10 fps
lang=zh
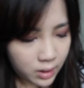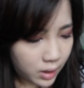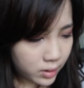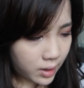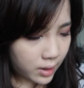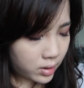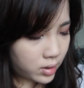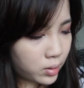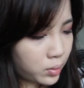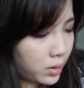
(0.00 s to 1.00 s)
然后再
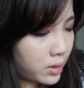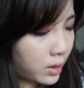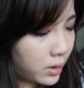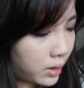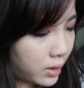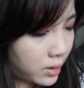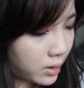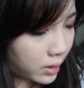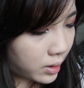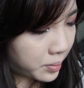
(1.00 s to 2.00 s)
试最深的颜
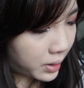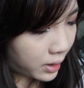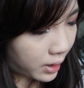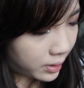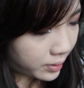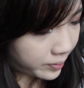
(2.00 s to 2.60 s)
色给你看，